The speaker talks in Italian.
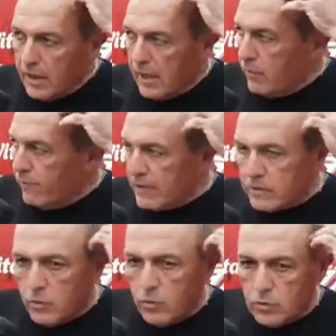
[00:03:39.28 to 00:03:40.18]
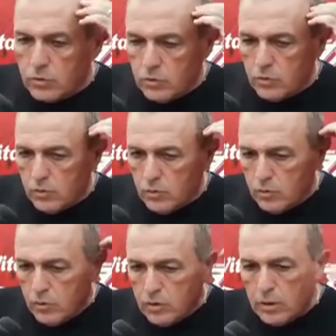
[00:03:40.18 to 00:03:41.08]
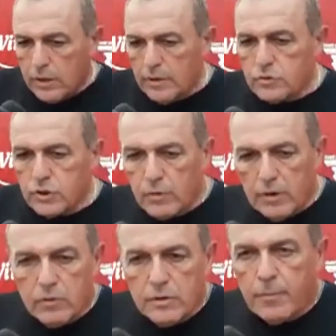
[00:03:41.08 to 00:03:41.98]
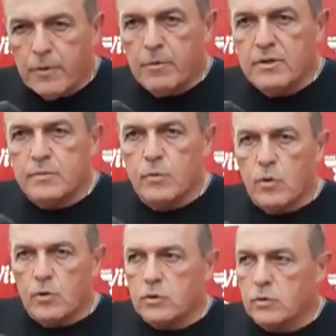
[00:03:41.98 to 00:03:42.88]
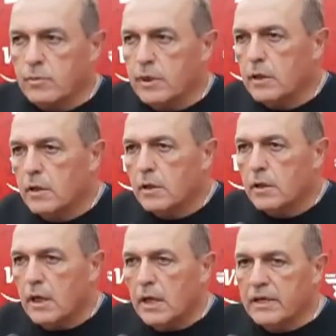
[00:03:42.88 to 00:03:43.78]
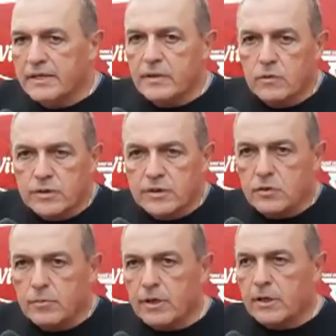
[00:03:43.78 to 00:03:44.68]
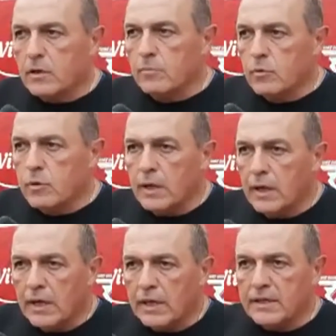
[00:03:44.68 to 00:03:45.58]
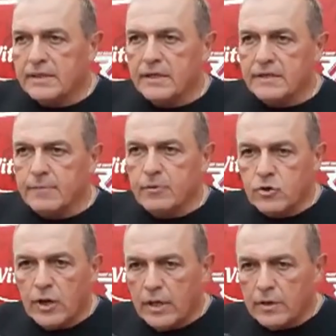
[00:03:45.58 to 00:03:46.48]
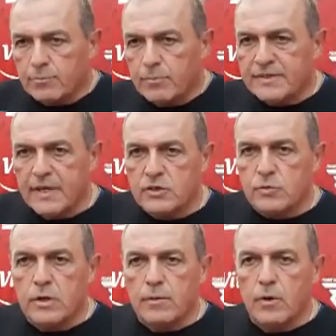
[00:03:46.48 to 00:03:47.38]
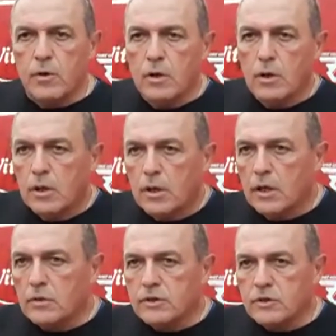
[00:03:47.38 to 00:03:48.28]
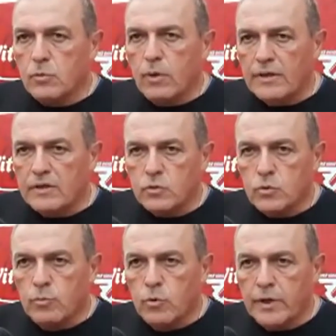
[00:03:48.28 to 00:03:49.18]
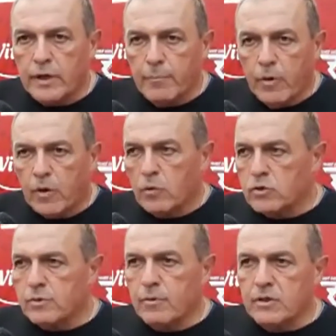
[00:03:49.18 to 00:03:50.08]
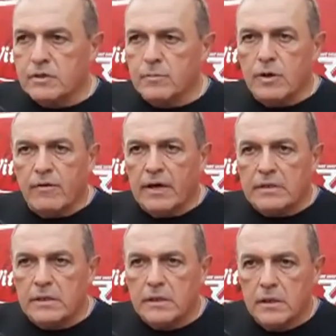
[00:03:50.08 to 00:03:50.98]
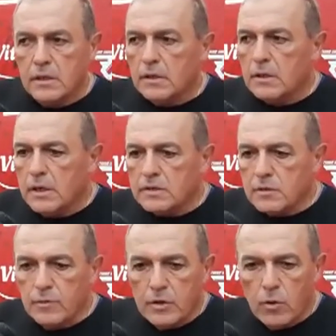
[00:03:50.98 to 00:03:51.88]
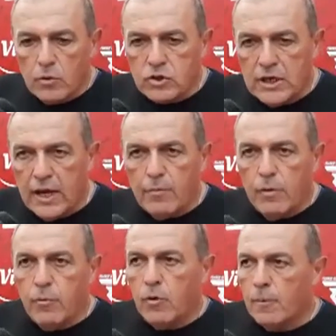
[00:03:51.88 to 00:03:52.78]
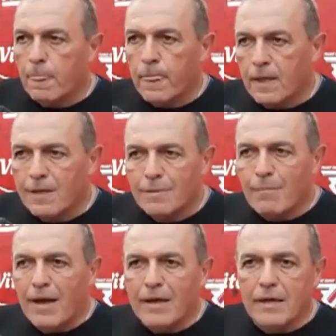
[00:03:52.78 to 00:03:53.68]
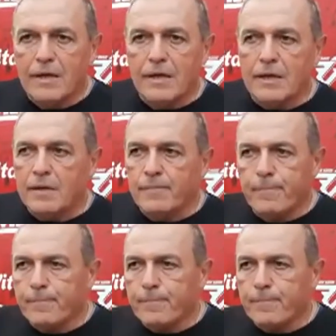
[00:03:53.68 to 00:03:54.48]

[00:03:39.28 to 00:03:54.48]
hanno fatto eh, cioè, Guano interpreta benissimo il ruolo, secondo me. E lì Lisi lo stesso, perché comunque sì. ha le caratteristiche per giocare a mezz'ala di squilibrio. E lo stesso Guanda sotto punta, che poi accorcia benissimo in avanti. E secondo me il ruolo ce l'ha dopo. Ma, ehm,